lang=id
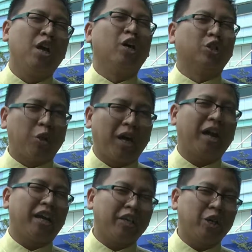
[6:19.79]
Saudara
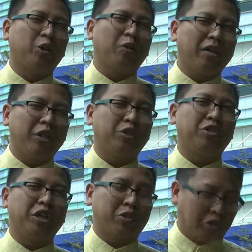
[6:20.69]
dikasih oleh Tuhan Yesus
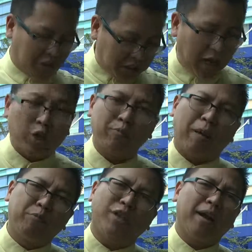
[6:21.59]
Kristus, kita harus
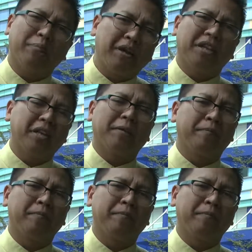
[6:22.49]
mampu tahan berdiri.